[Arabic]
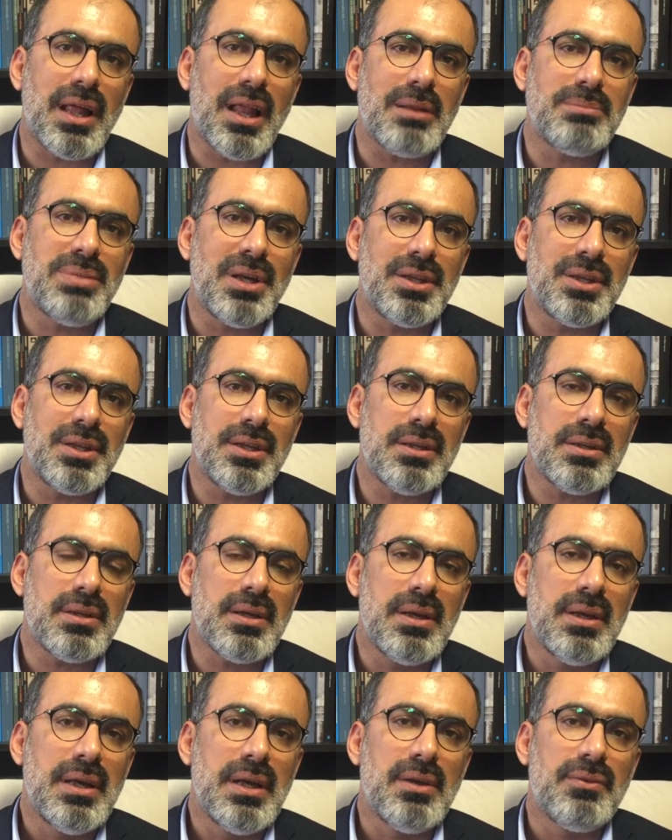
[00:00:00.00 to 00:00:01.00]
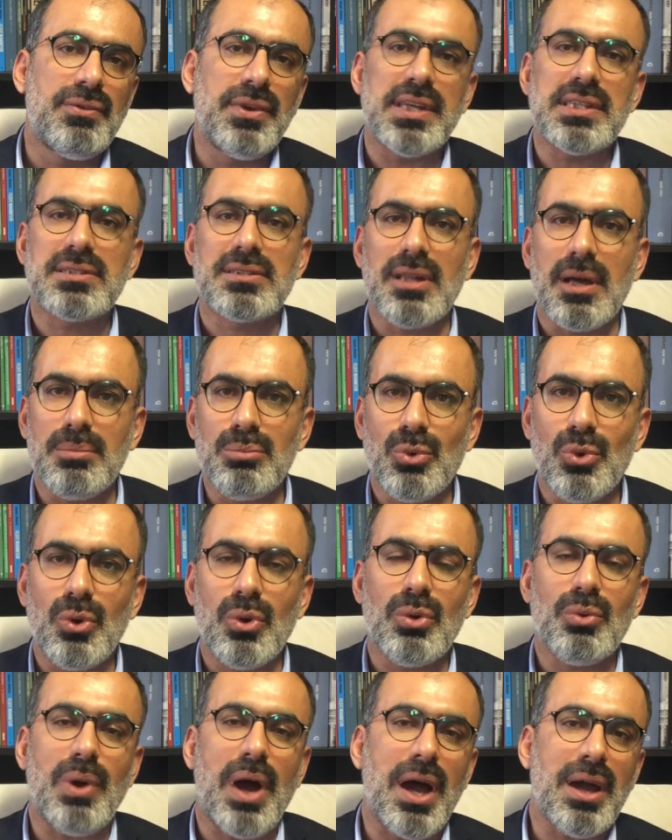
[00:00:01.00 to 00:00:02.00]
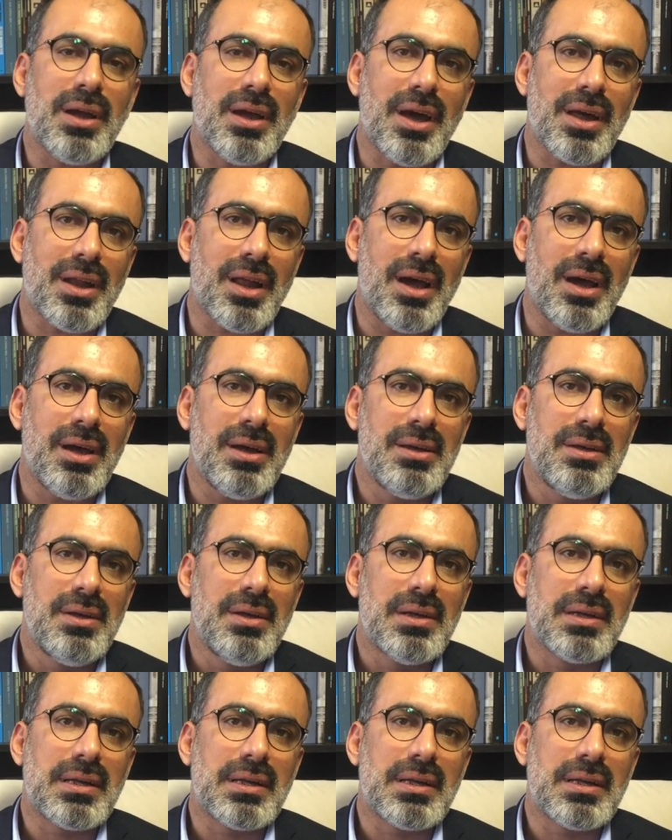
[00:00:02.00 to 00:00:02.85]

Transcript: الألبانيين في إسطنبول وأنقرة